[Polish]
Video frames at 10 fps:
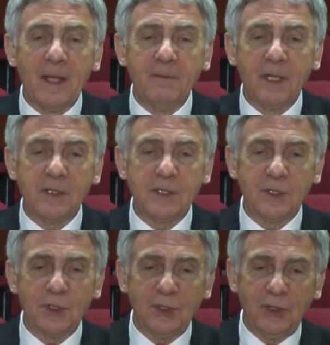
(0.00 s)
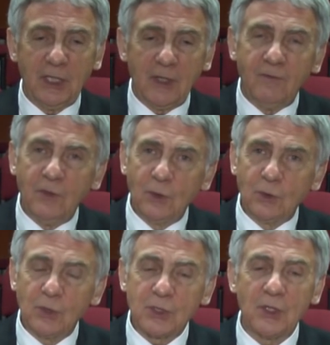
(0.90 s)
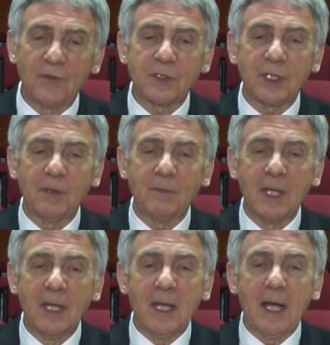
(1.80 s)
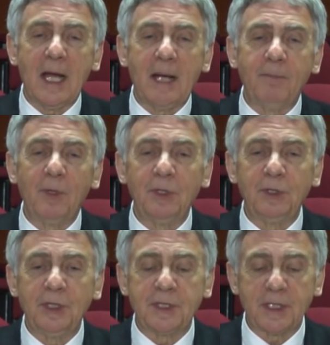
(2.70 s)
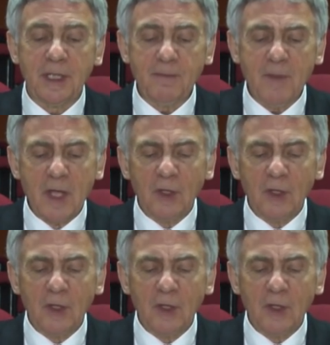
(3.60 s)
między czynnikiem wirtuozowskim a poetyckim,